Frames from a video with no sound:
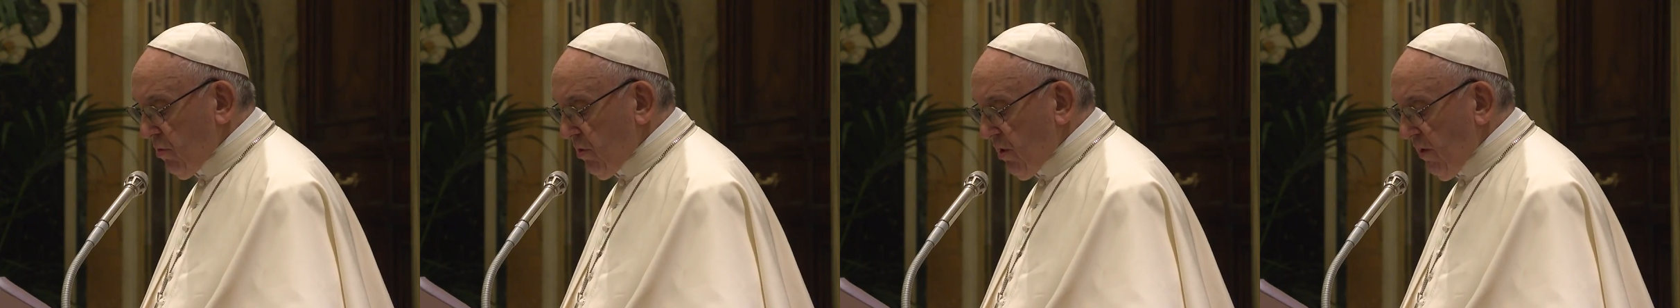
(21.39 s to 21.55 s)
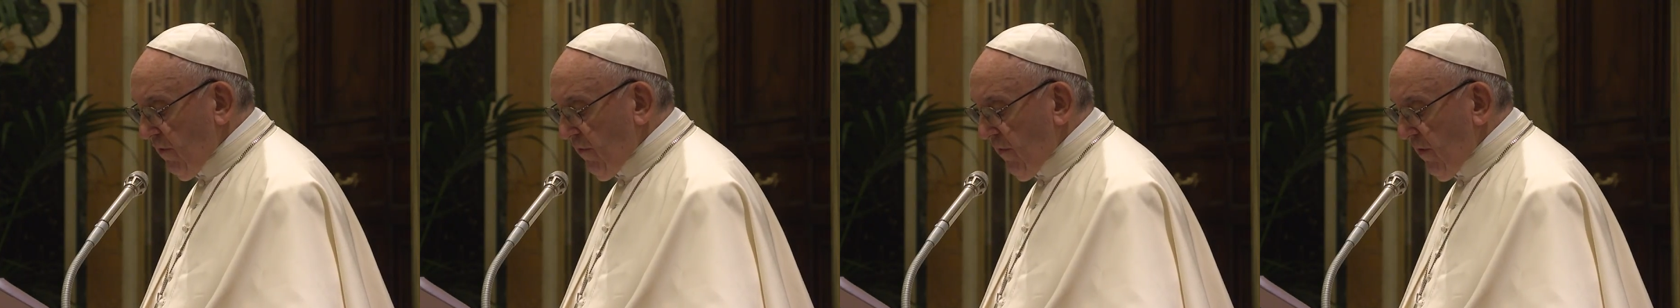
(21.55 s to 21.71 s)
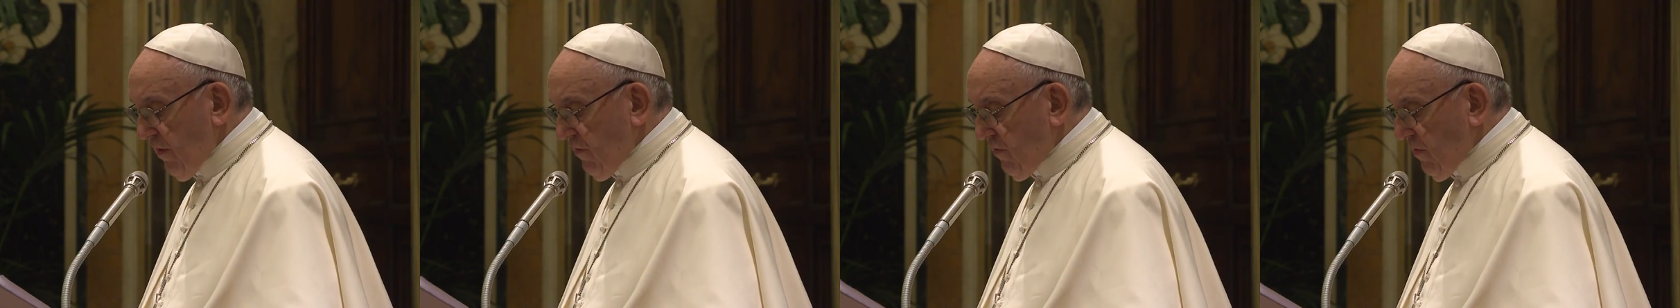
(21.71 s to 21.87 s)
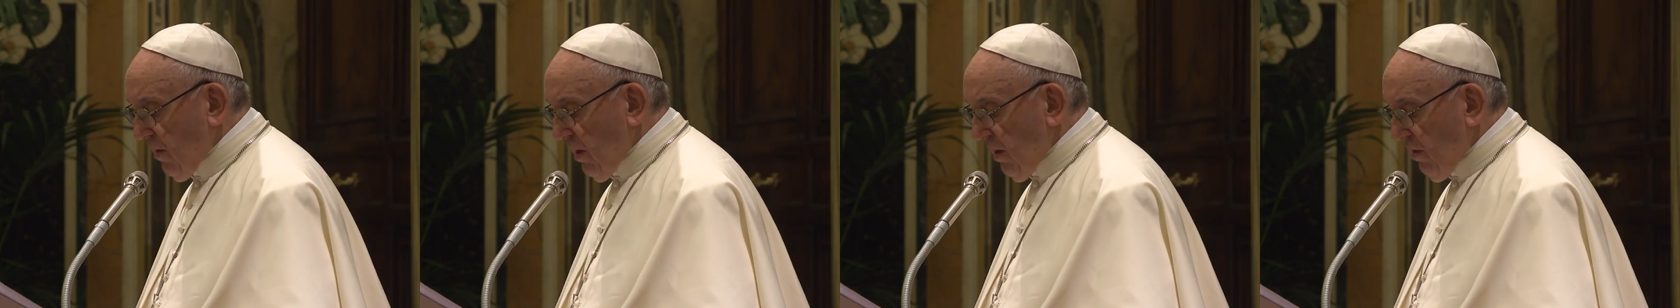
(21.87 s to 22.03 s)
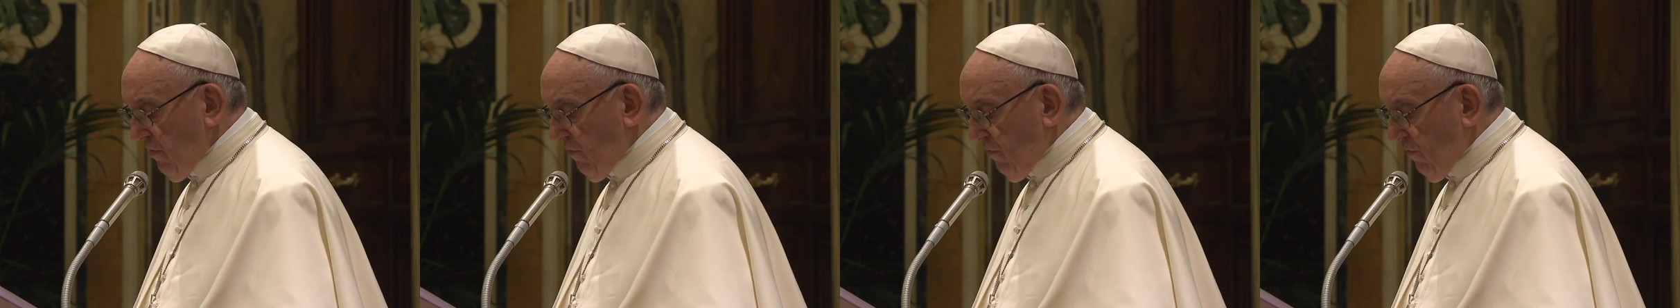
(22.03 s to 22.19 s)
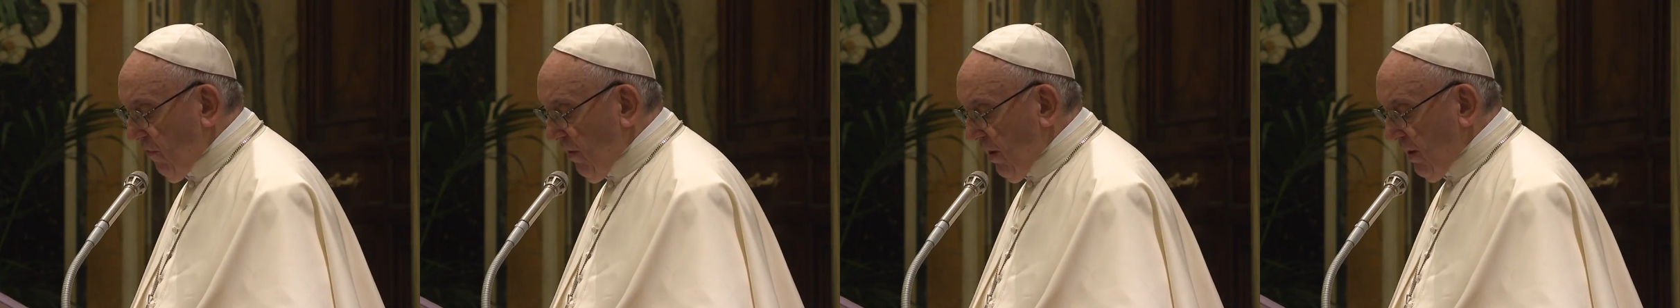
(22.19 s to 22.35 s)
deve essere
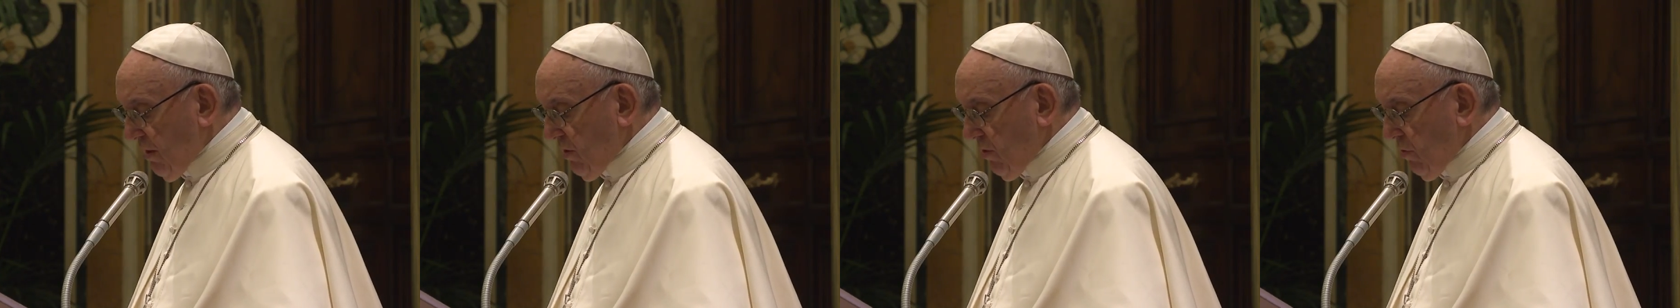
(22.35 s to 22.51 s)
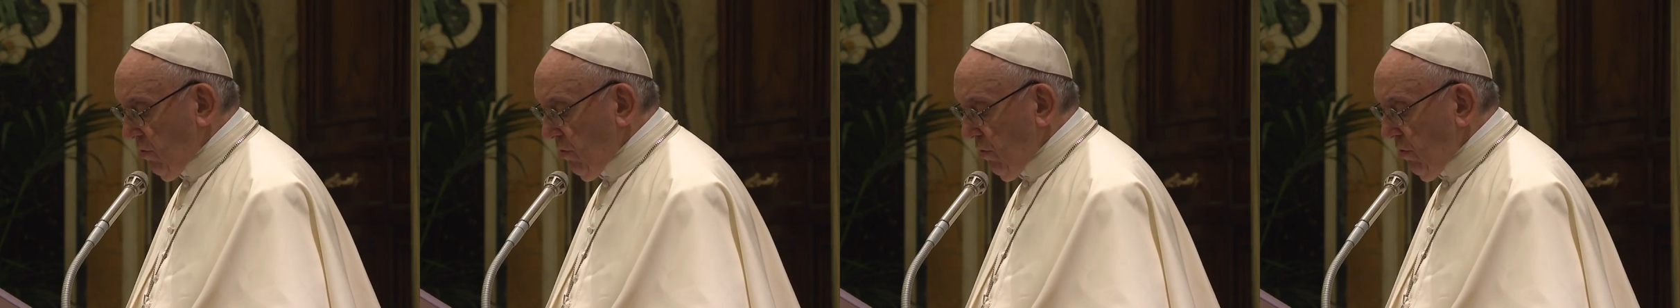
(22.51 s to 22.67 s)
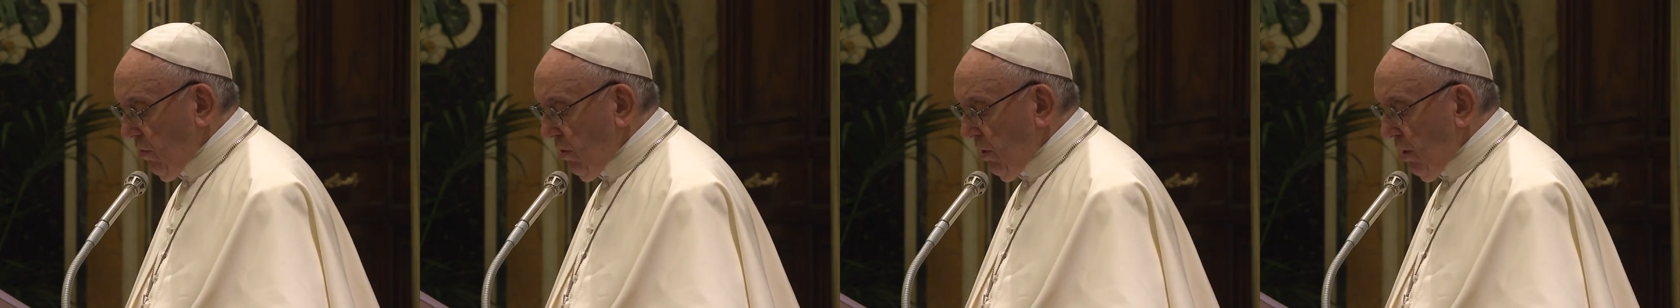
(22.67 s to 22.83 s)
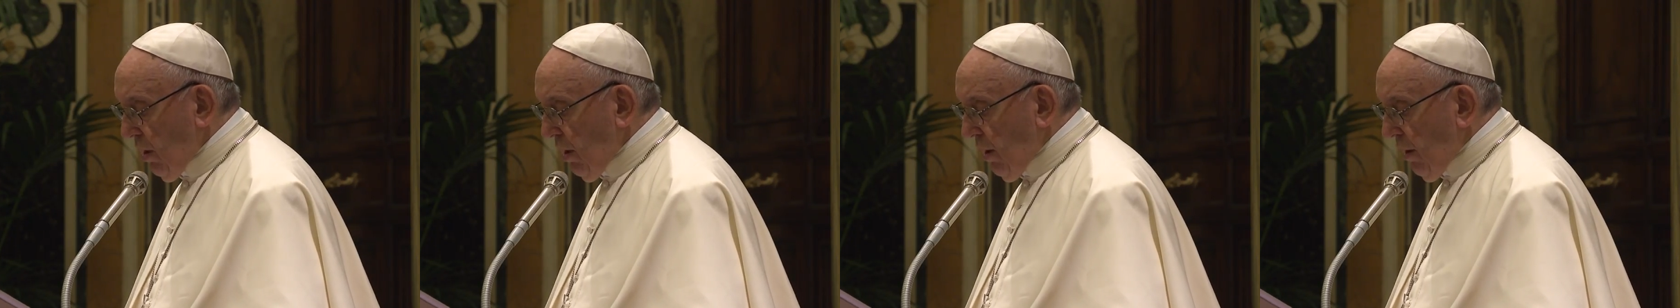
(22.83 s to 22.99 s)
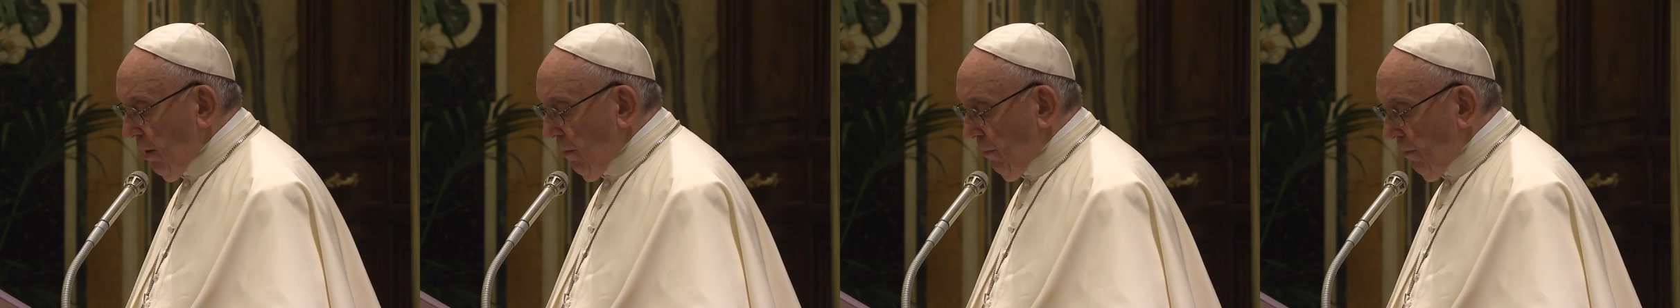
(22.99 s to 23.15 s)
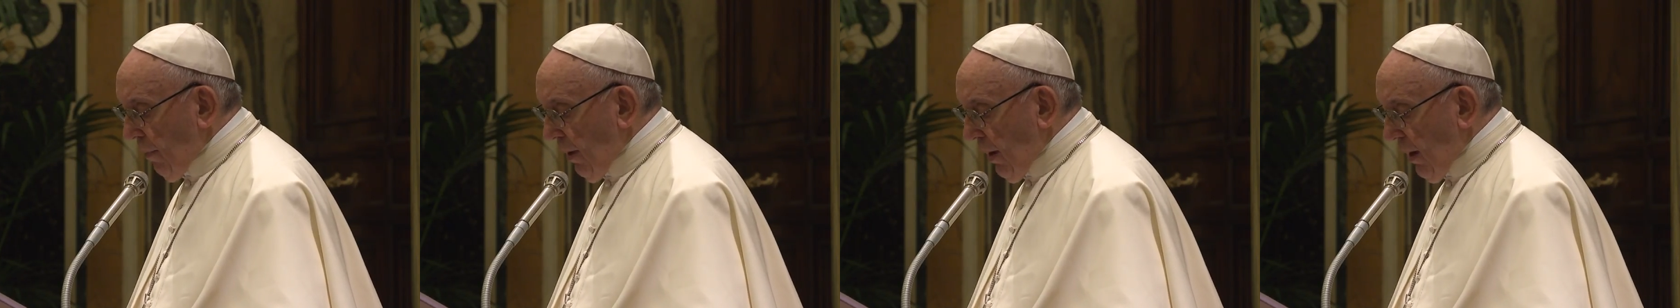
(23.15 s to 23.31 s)
fatto
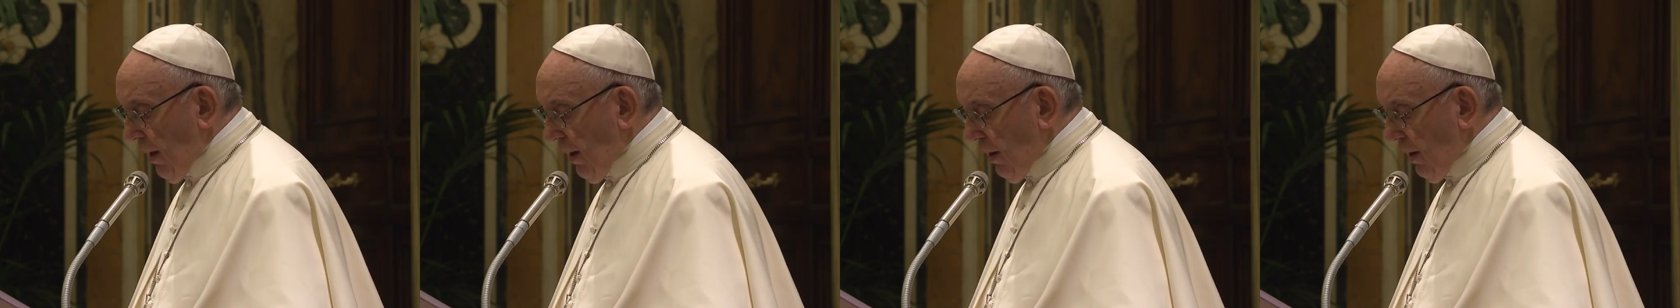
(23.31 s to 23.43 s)
per